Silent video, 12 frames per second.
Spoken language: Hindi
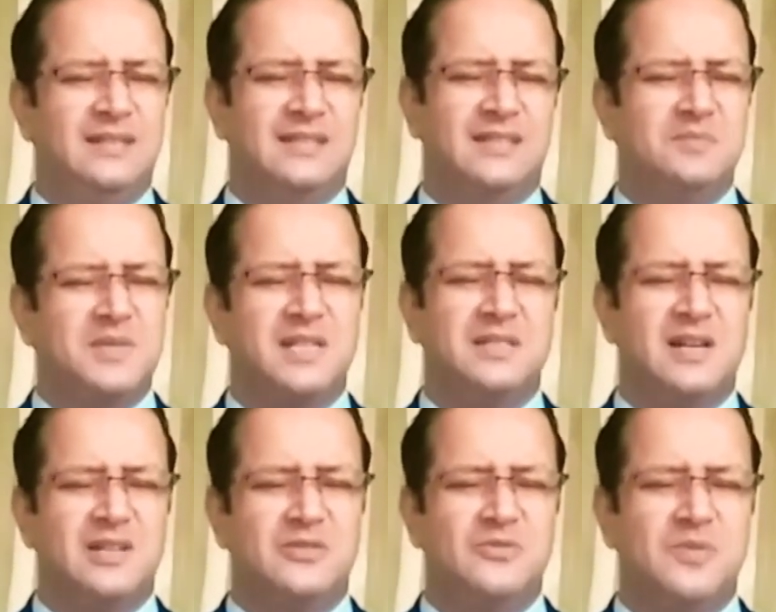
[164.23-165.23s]
कि मेरा
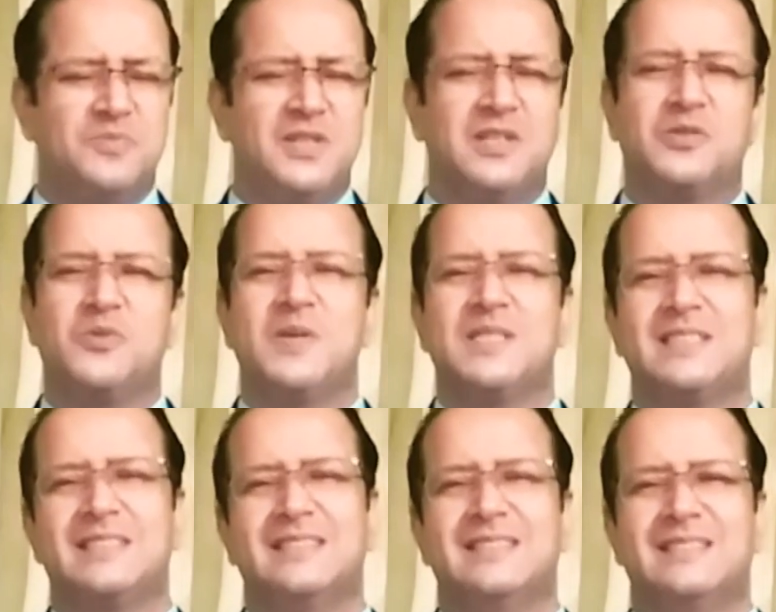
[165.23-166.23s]
नाटू अपने अजूबा
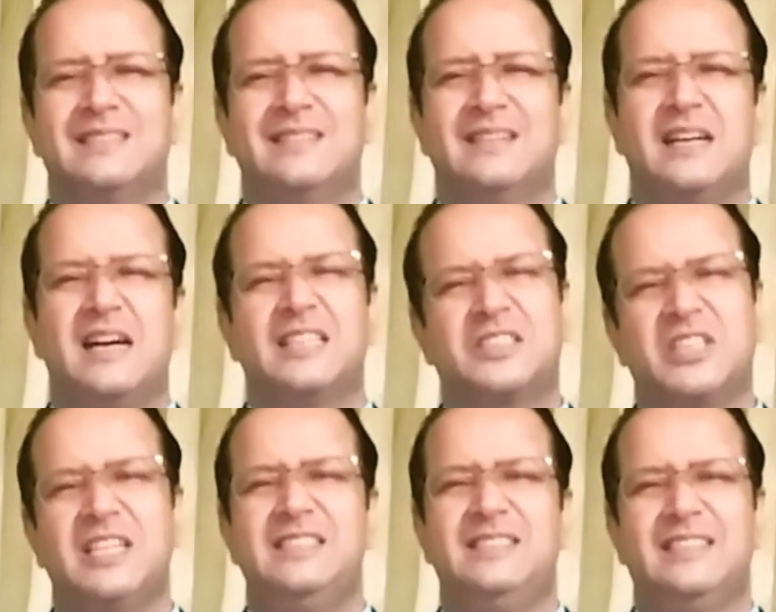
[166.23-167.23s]
से
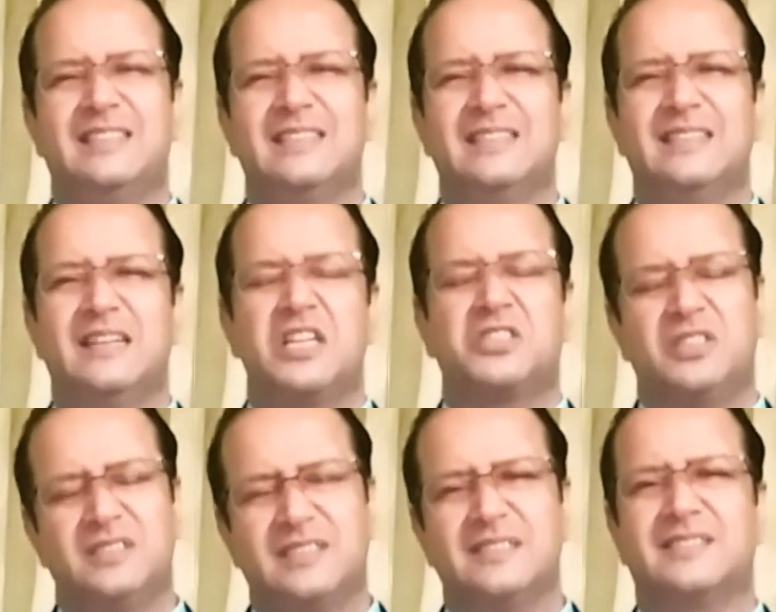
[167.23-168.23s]
अच्छा ही सीखे
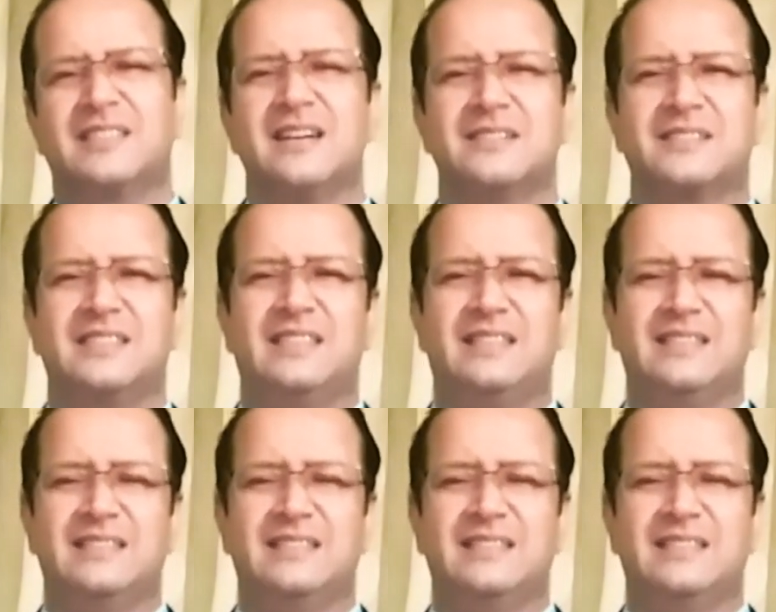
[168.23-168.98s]
अच्छे संस्कार सीखे